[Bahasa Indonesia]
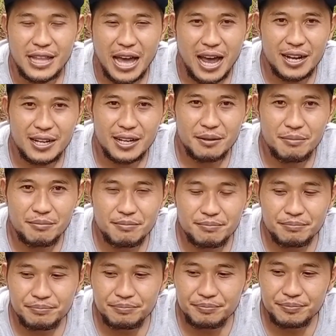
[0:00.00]

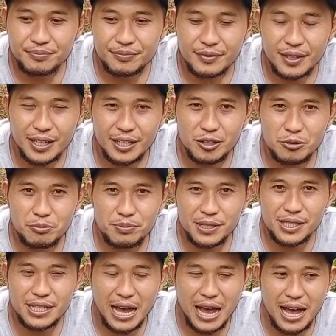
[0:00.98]
tandem itu
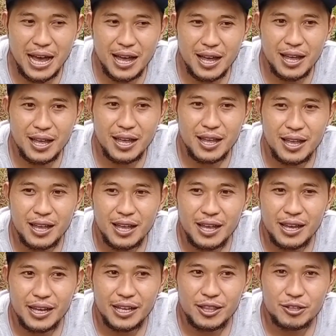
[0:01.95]
bisa,
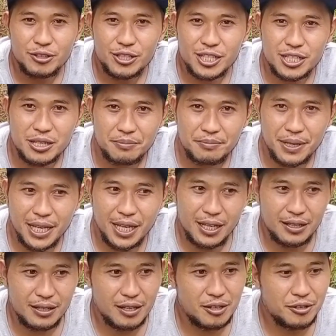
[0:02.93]
itu
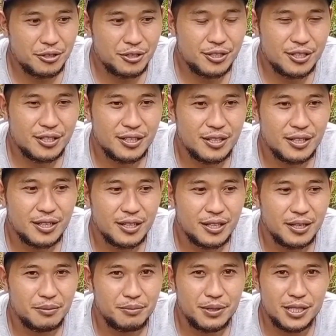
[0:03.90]
sistemik, terus
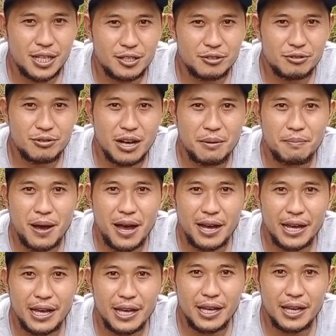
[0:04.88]
bisa juga
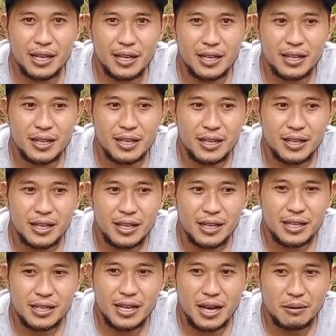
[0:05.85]
pakai
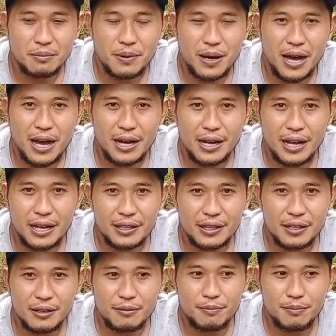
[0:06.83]
yang bahan
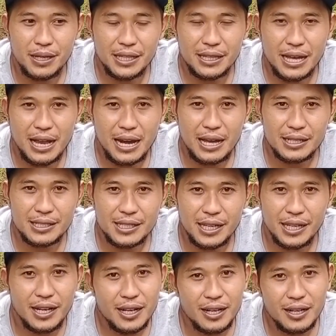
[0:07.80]
aktif
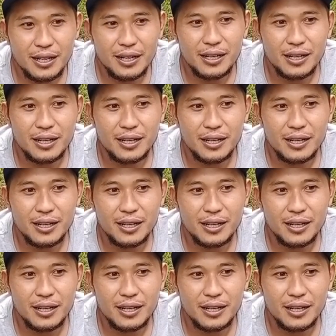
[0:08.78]
metalaksil